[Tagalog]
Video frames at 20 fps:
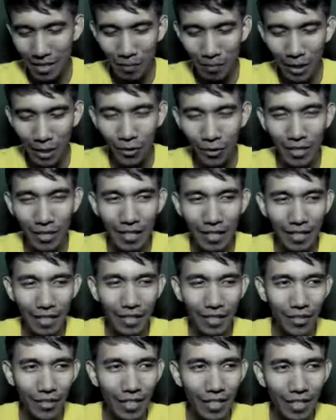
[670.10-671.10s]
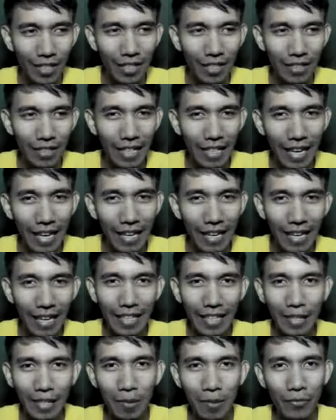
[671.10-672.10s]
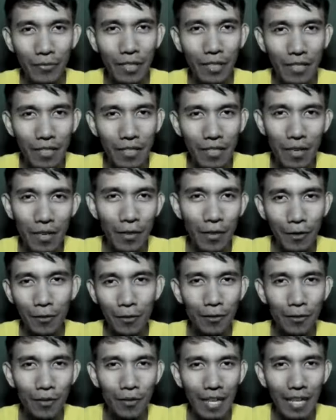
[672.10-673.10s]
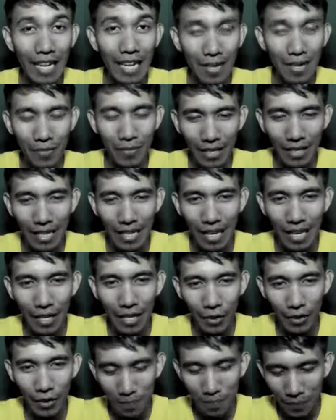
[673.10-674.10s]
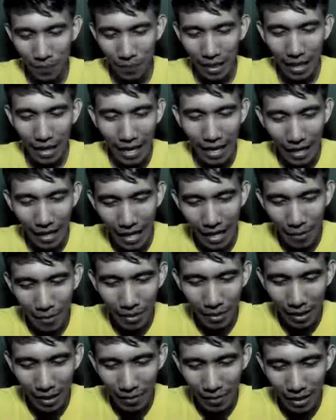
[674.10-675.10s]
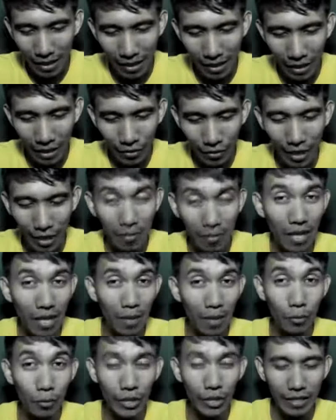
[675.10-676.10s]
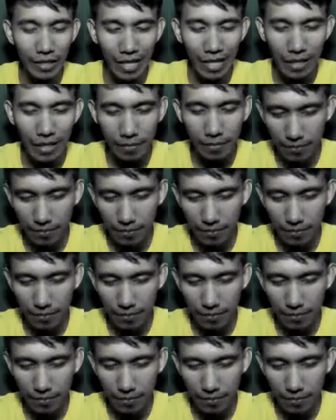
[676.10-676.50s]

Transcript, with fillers: sa panahon ni, ano, ni Eli, di ba? Filisteo yung kalaban nila. Ngayon, ang kalaban naman nila ngayon ay mga Amonita.